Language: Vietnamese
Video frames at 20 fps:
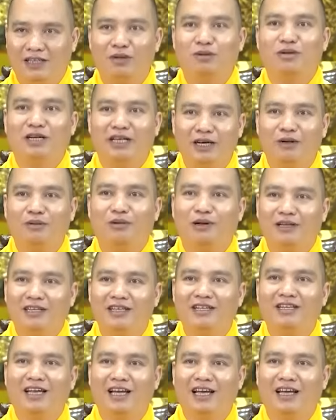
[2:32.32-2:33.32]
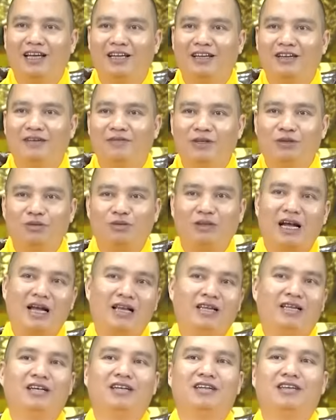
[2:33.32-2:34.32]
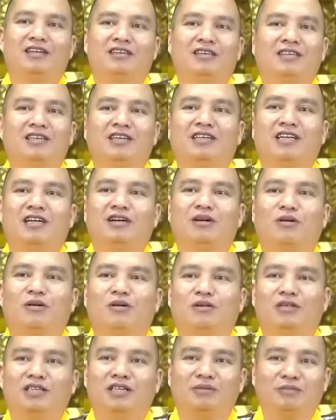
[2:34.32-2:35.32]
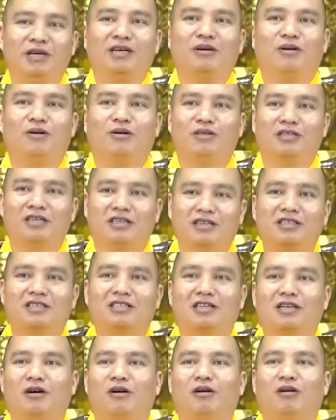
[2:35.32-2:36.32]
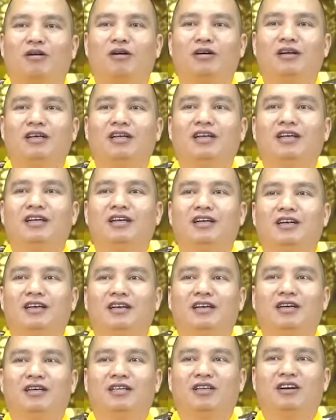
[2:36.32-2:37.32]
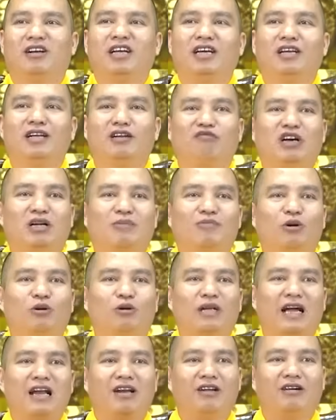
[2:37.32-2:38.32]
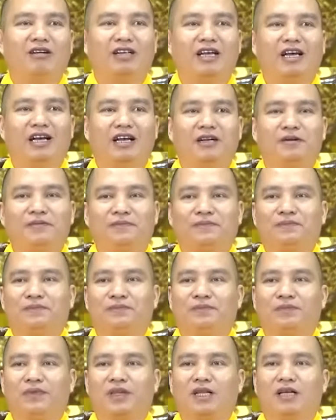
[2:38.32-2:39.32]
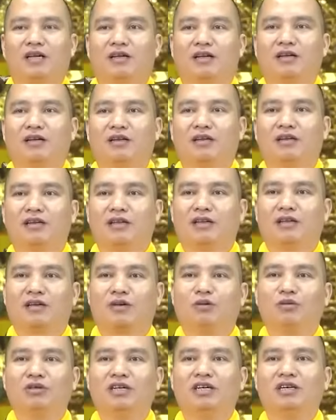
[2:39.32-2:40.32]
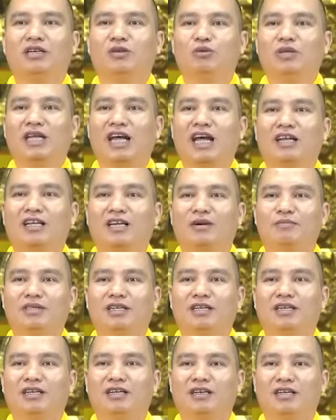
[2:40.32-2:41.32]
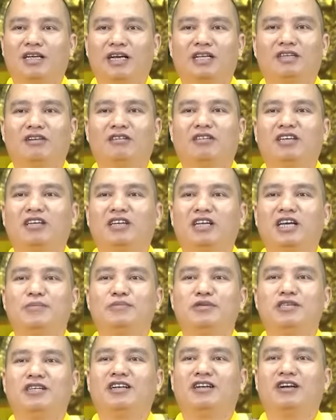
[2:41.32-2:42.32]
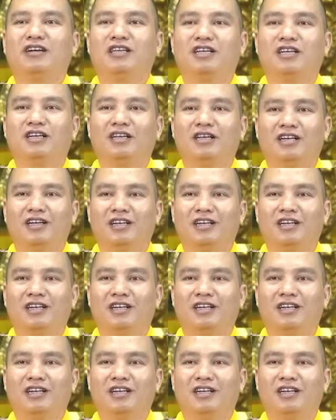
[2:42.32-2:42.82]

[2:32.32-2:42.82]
kiểu nó như thế. Vì chúng ta gì chưa thấy khổ, chưa biết khổ, chưa thực sự khổ. Cho nên Phật Bồ Tát có thể cũng thử chúng ta, thậm chí là cứ để cho gì nghiệp chướng nó gì